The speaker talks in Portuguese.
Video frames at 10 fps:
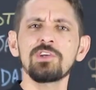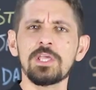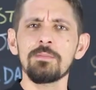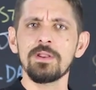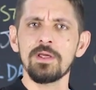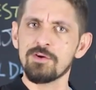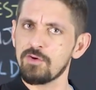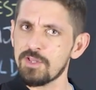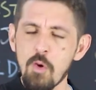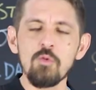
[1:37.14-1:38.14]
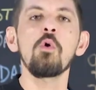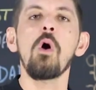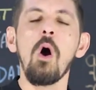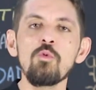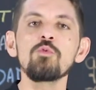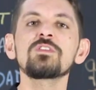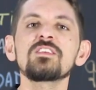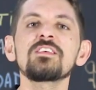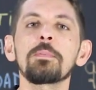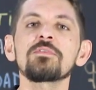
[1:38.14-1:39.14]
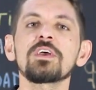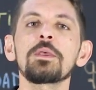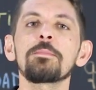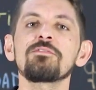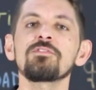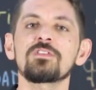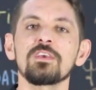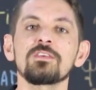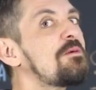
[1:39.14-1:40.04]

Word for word: De que maneira? Eu vou dar algum, alguns exemplos aqui para vocês.